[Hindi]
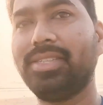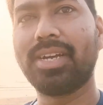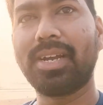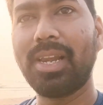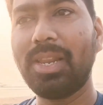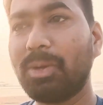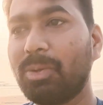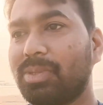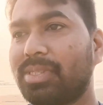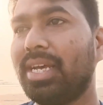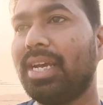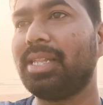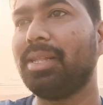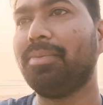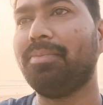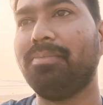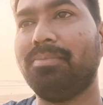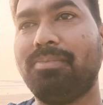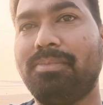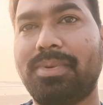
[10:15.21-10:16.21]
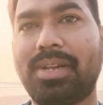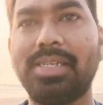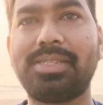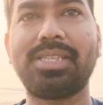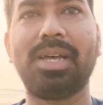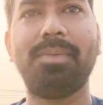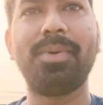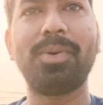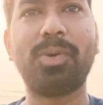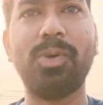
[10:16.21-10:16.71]
जंगली कुत्ता एकदम
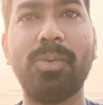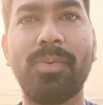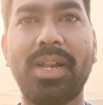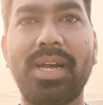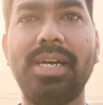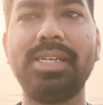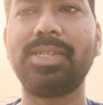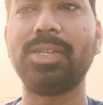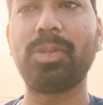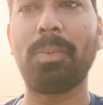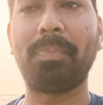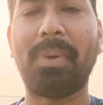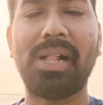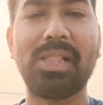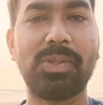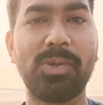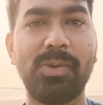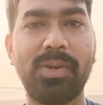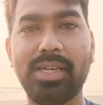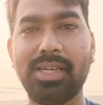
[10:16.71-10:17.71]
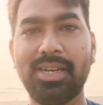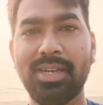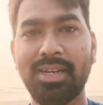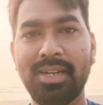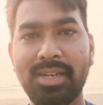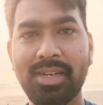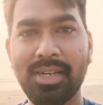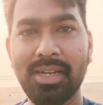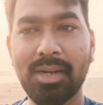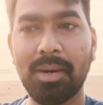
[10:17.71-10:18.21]
रास्ता में घूम रहा है ऐसे तो पालतू नहीं है
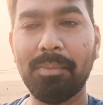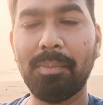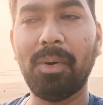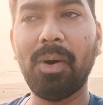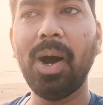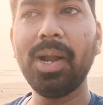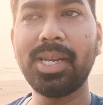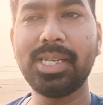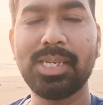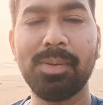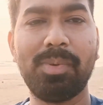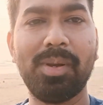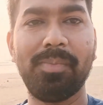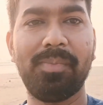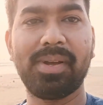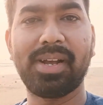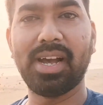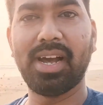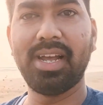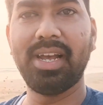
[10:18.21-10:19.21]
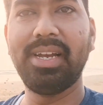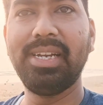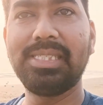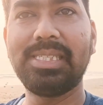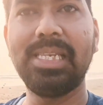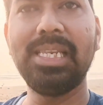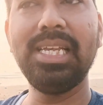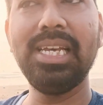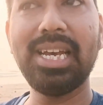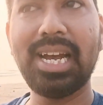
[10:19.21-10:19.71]
बहुत डिसिप्लिन में खाया
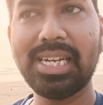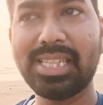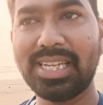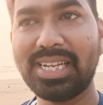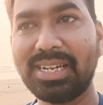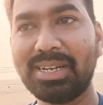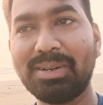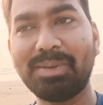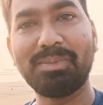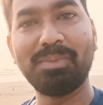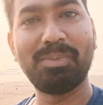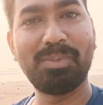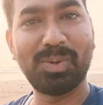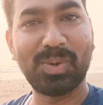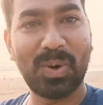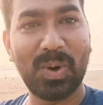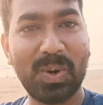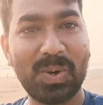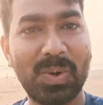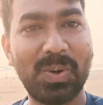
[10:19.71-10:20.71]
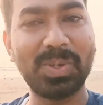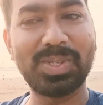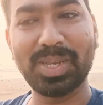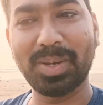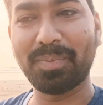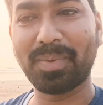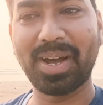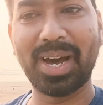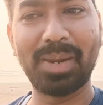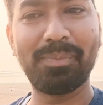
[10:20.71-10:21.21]
इसलिए आई थिंक डॉग को
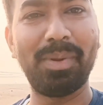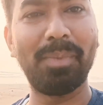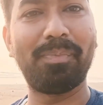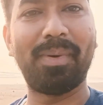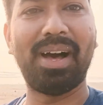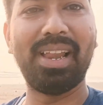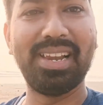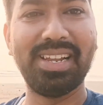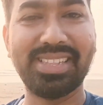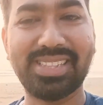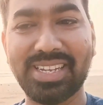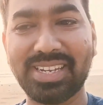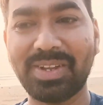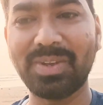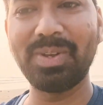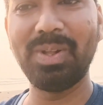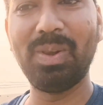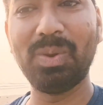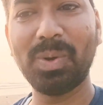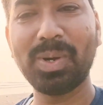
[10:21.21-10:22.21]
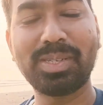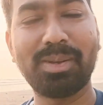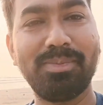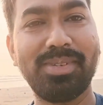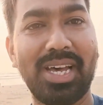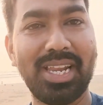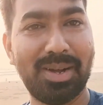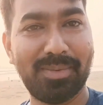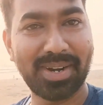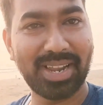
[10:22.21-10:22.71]
सब घर पर पाल लेते हैं क्योंकि उन लोग को
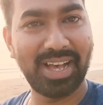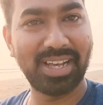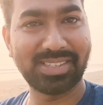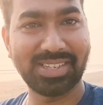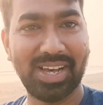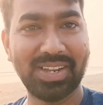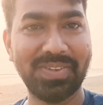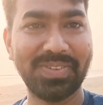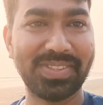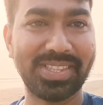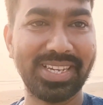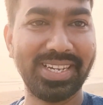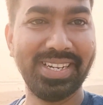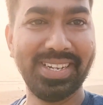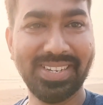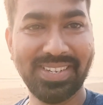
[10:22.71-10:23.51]
समझाना बड़ा आसान होता